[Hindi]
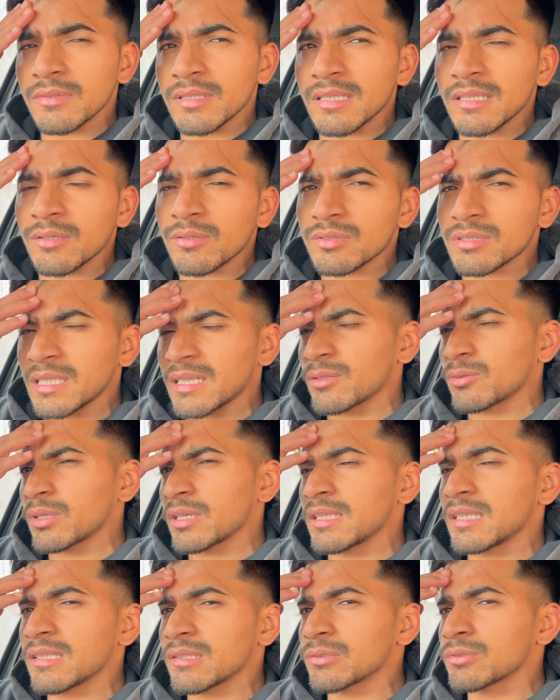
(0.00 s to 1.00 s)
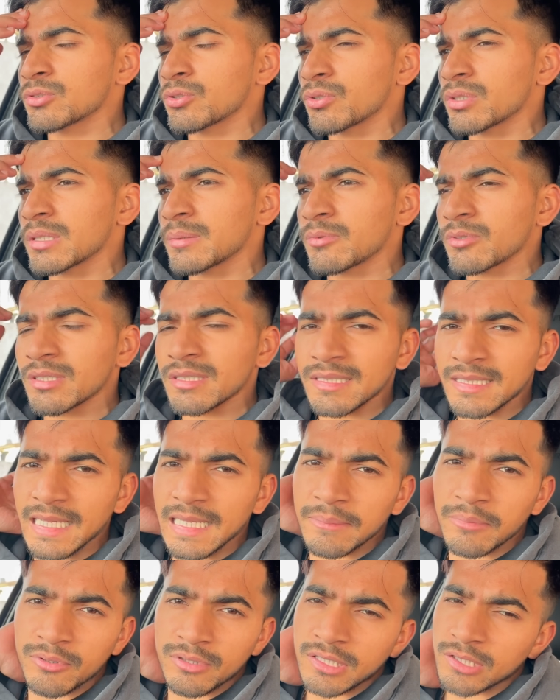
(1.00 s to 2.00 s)
वरना कुछ होता नहीं तो छोटे मोटे
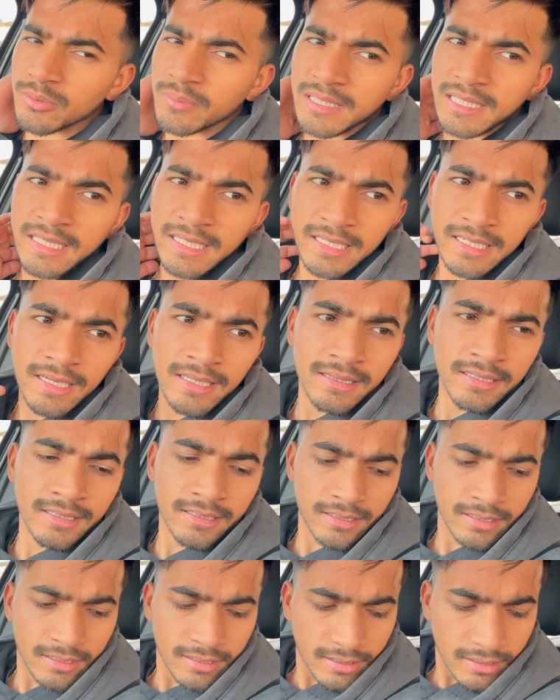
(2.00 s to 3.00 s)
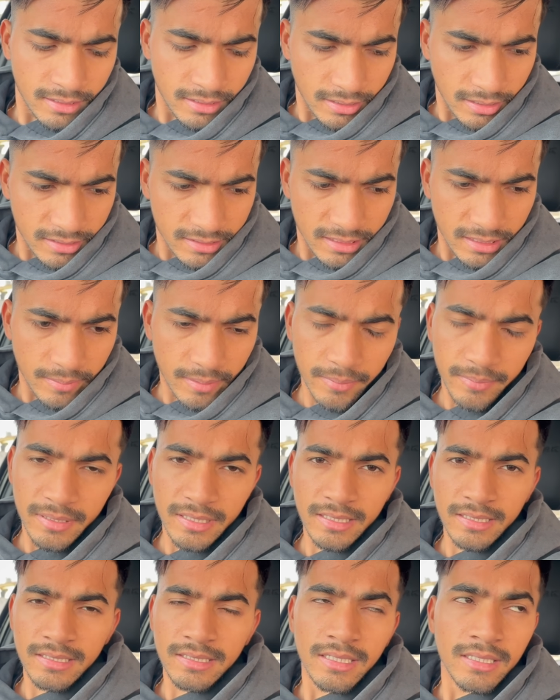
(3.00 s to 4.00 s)
स्कैल्प होते तो मैं नहीं डालता इसलिए मैं अभी
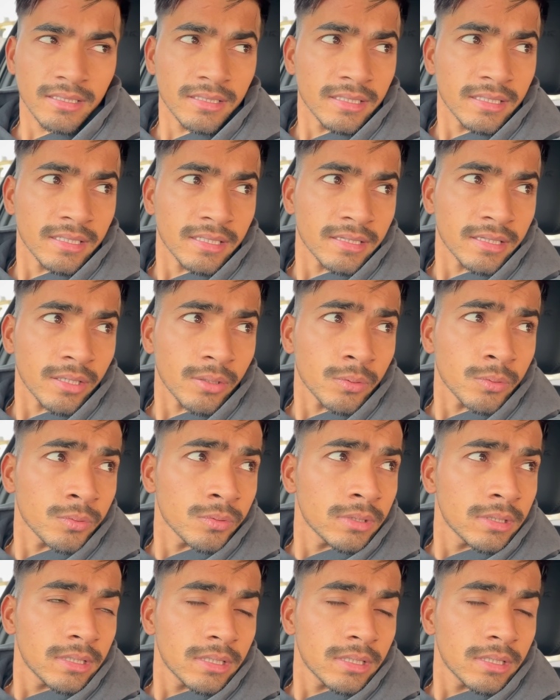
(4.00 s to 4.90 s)
निकल जा निकलता हूँ